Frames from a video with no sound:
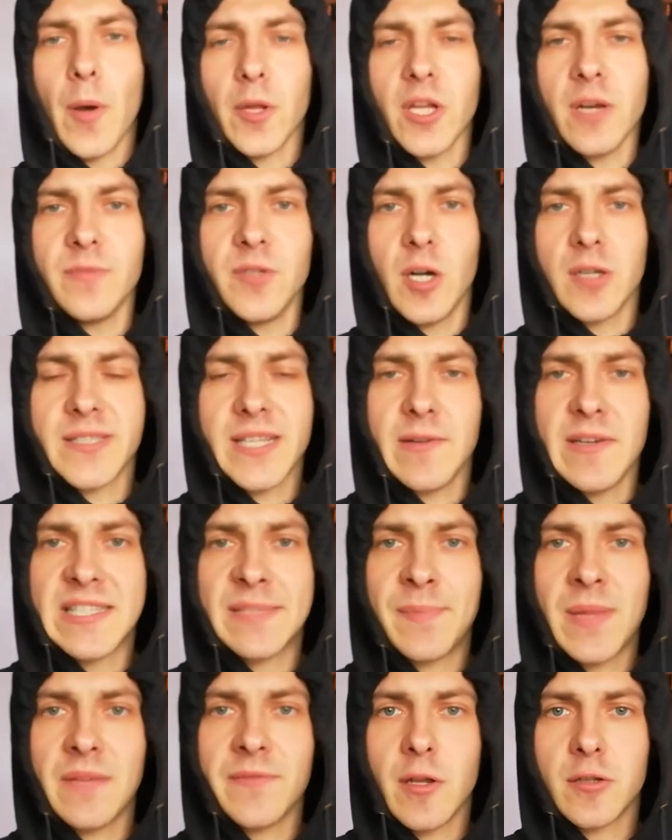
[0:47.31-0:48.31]
Podobno o całej
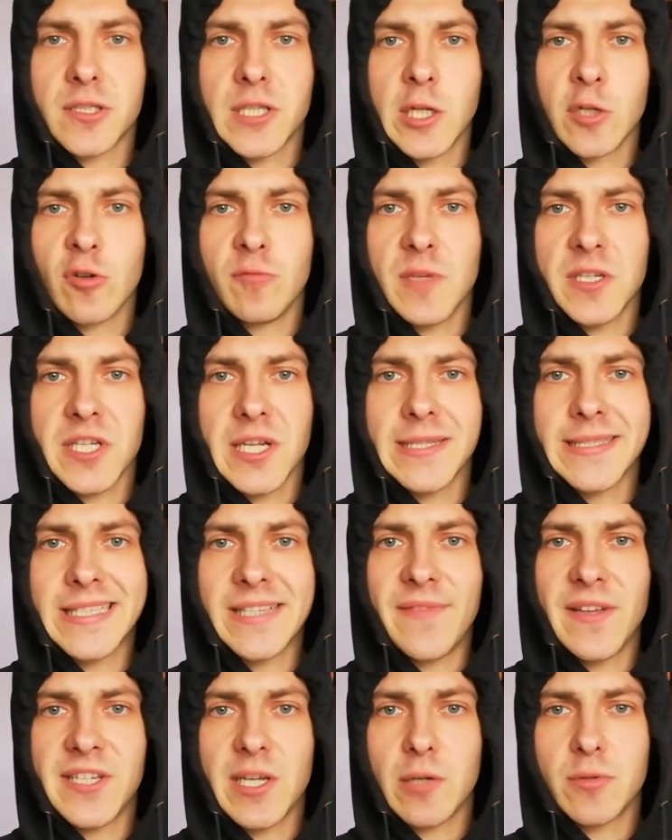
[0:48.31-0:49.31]
sprawie od kilku
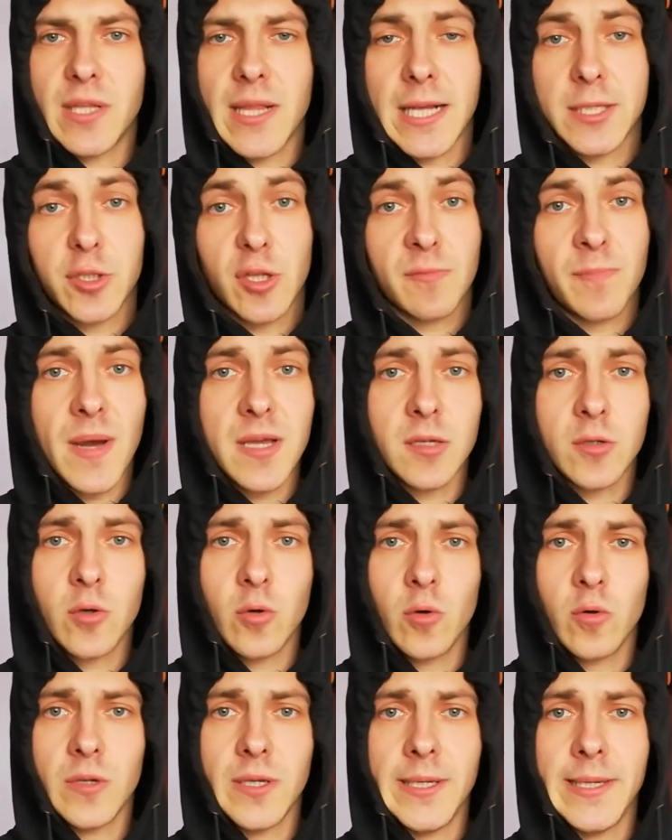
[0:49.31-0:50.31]
miesięcy wiedział dyrektor
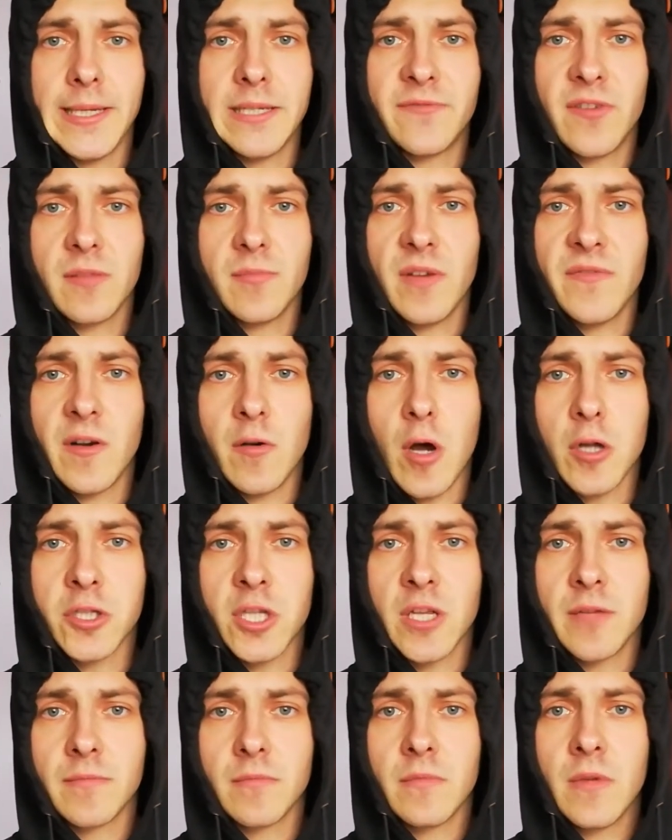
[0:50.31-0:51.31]
parku i informował o
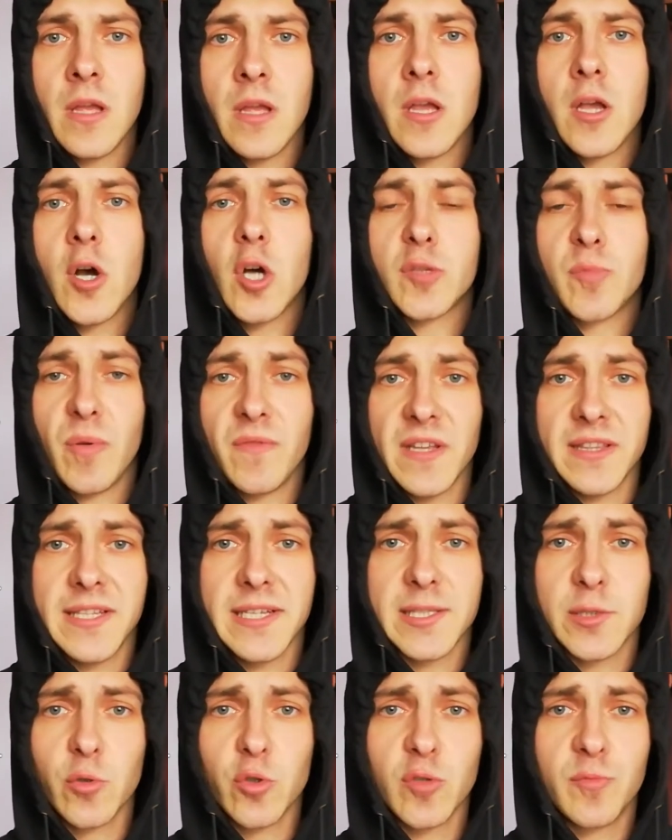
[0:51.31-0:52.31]
tym
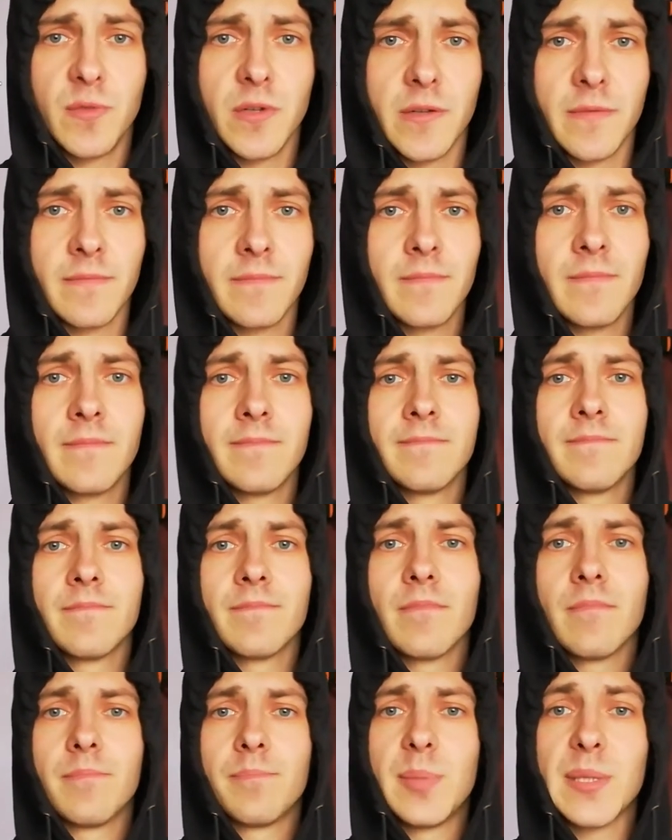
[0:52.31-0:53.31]
odpowiednie służby.
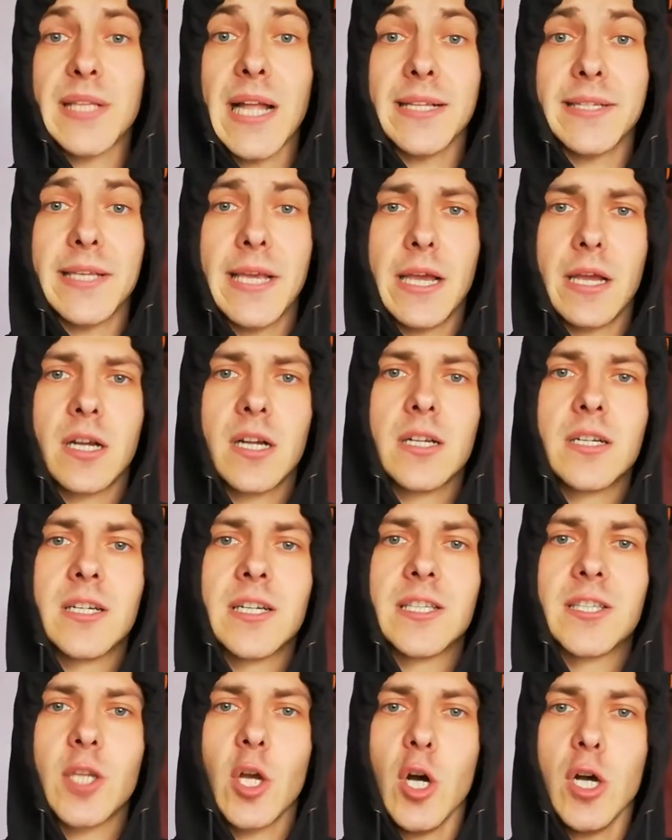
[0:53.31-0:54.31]
Pytanie,
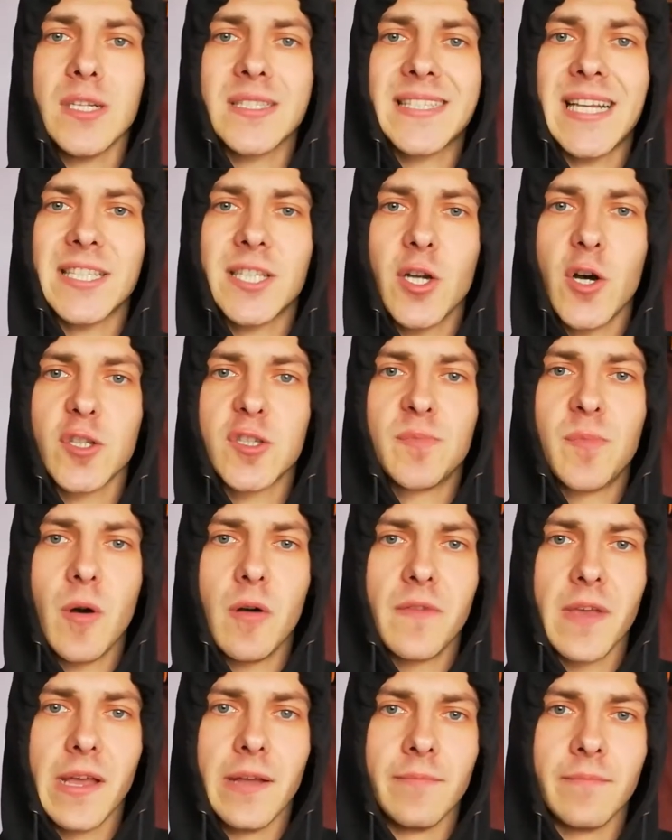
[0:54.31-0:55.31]
kto za to
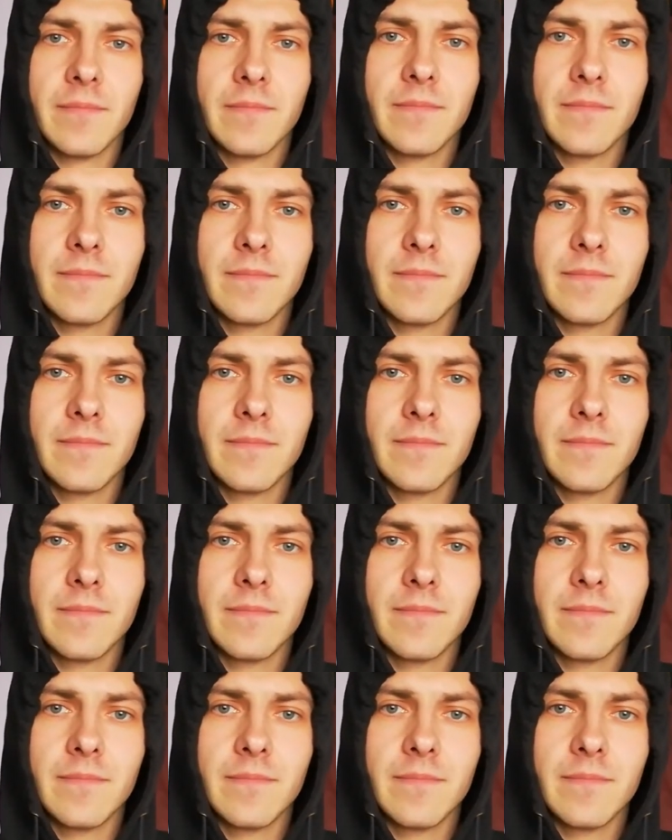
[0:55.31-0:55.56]
odpowie?